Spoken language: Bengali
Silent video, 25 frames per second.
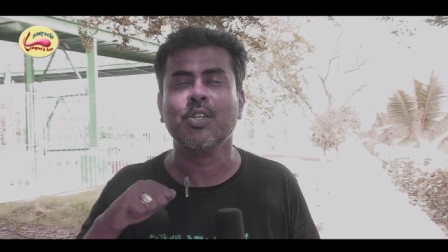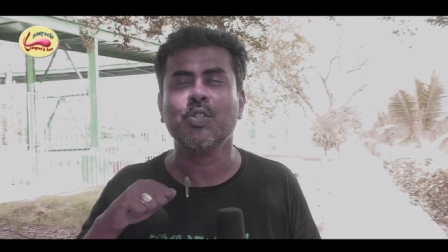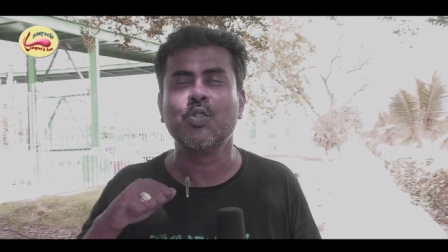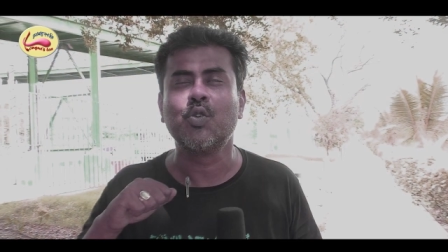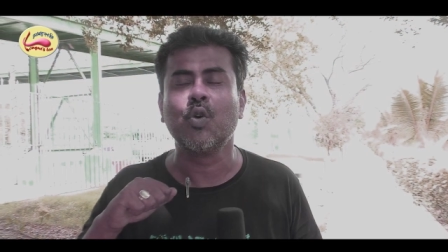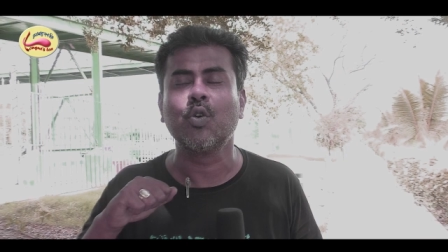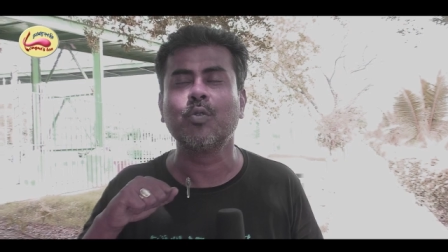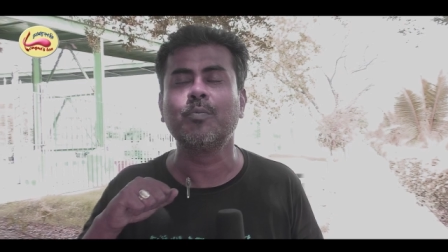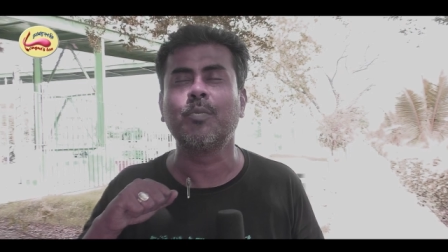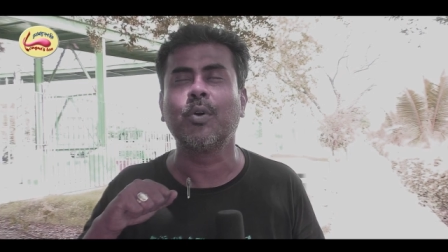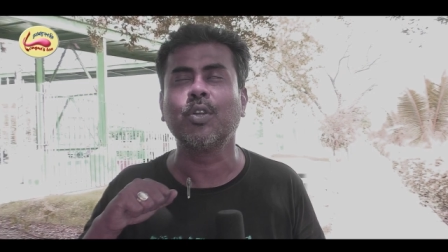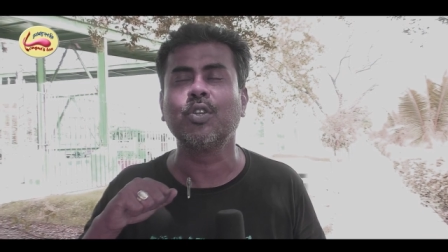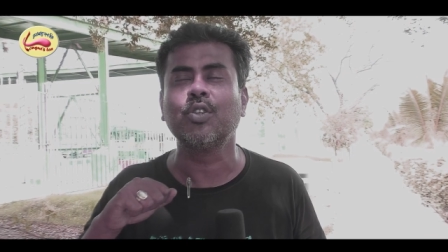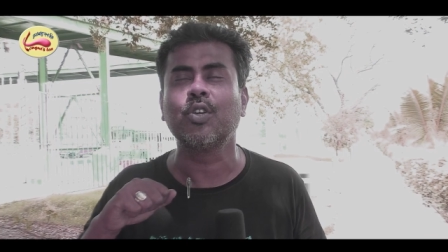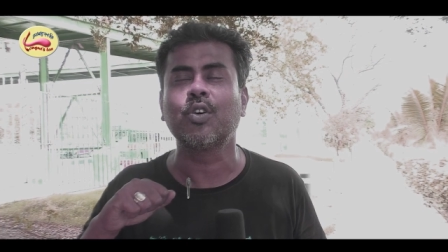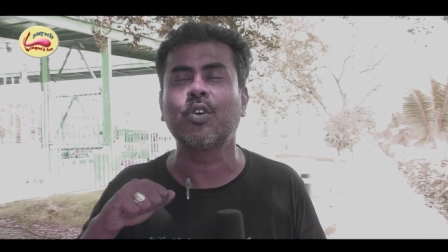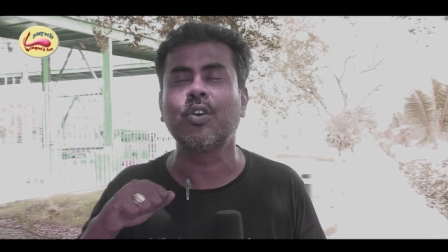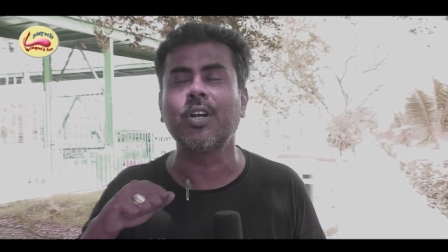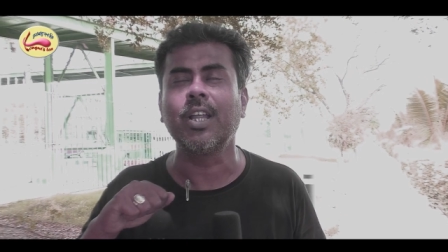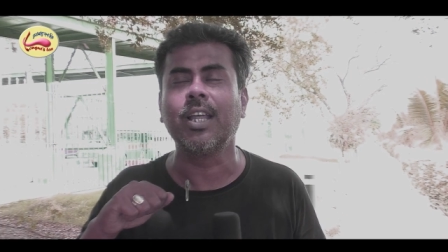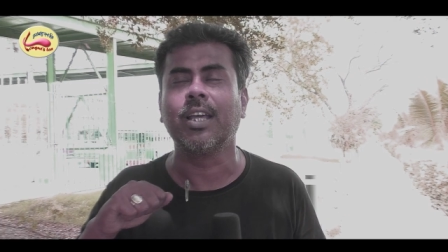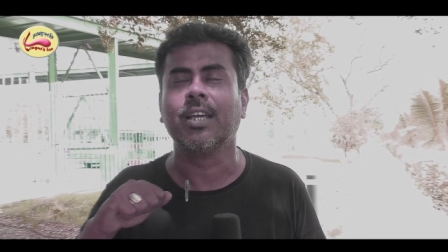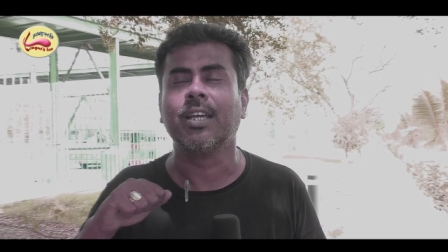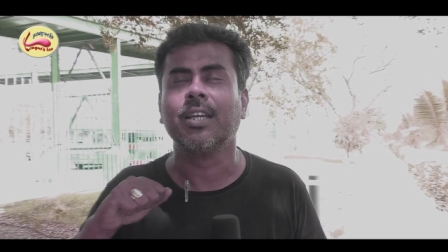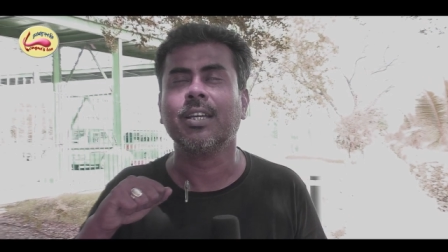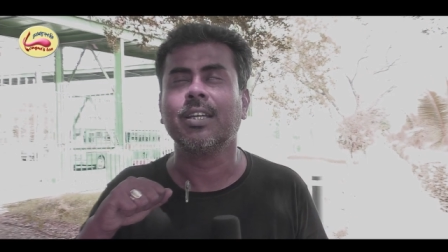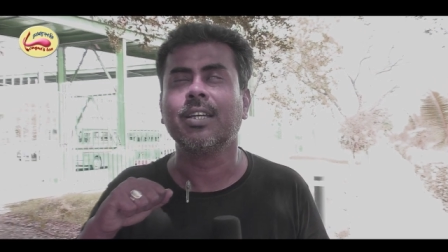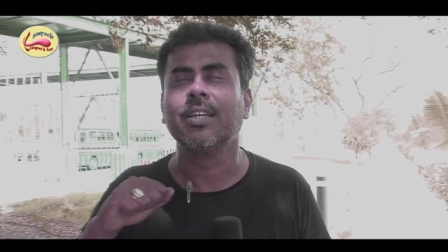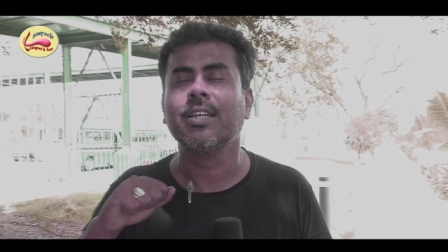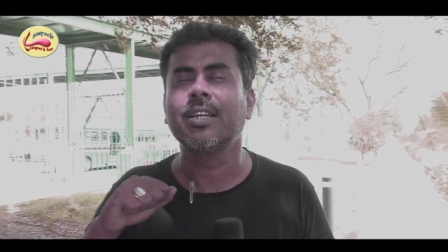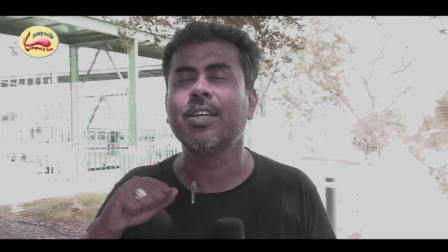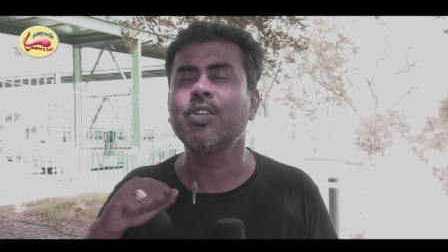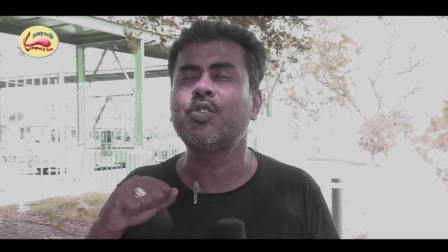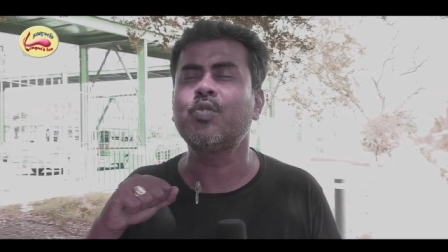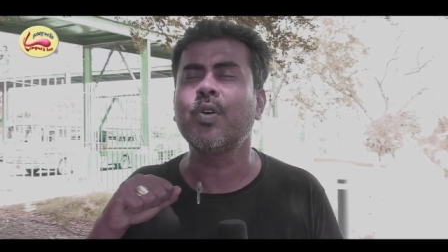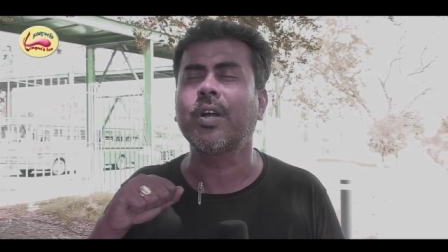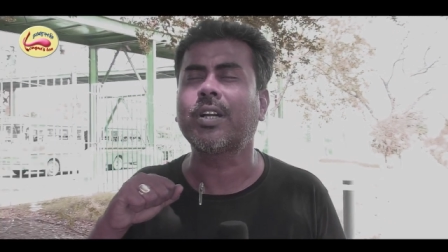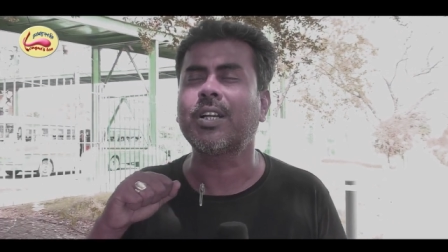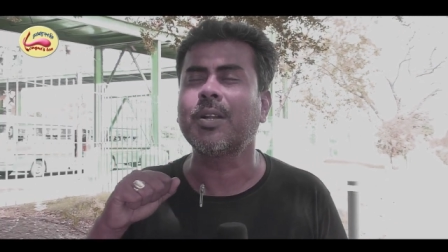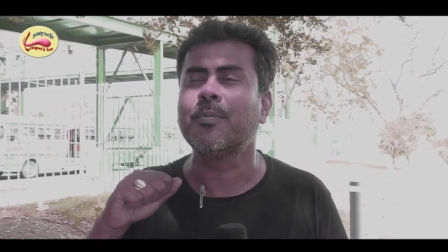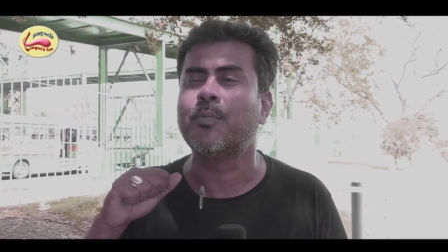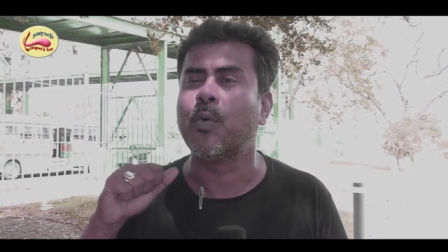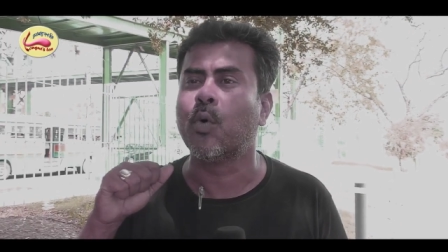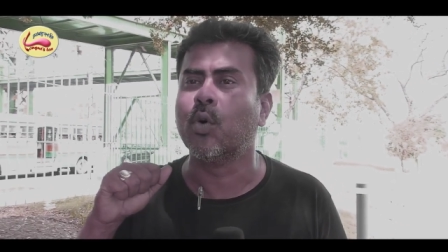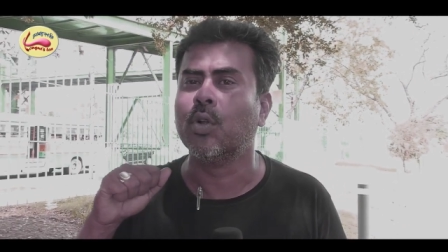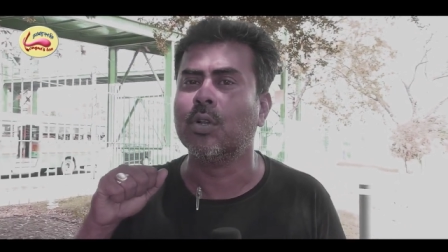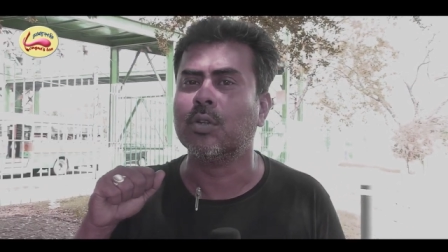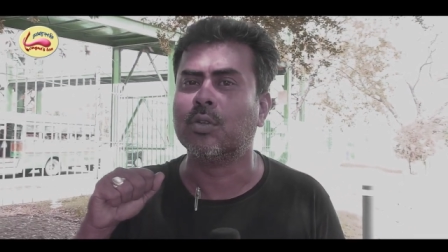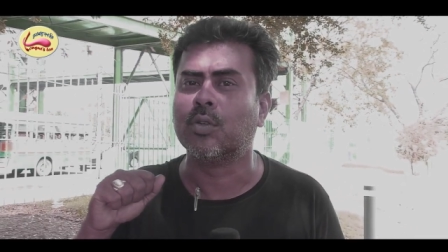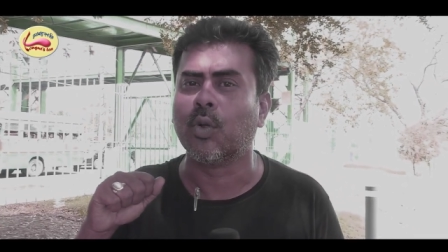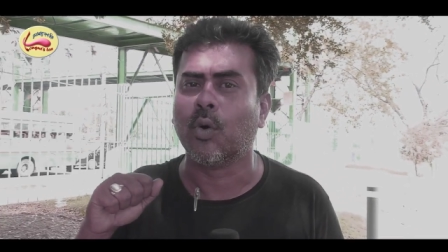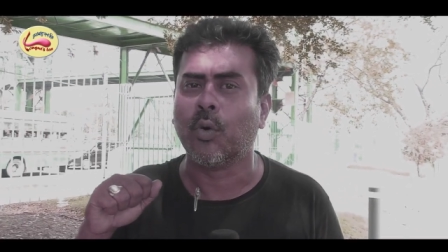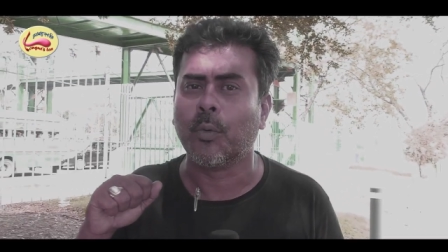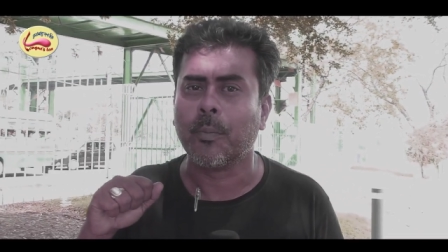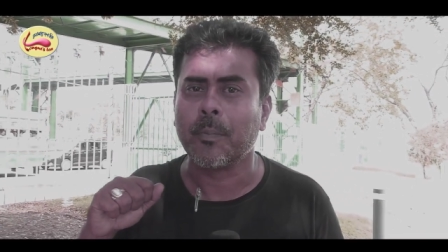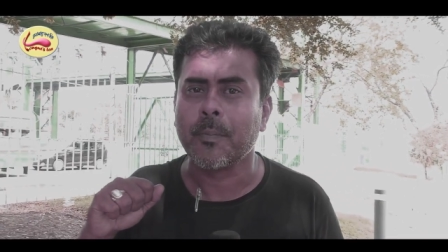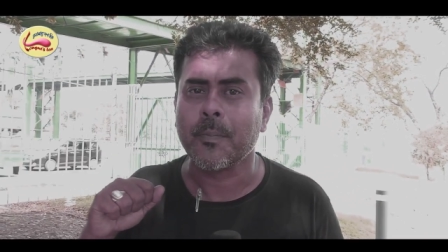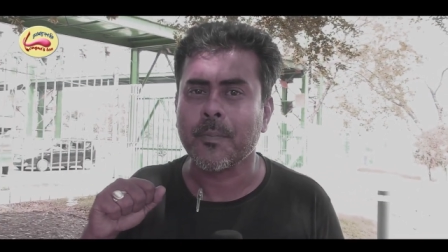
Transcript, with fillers: চোখ বন্ধ করে কিছু একটা বলতো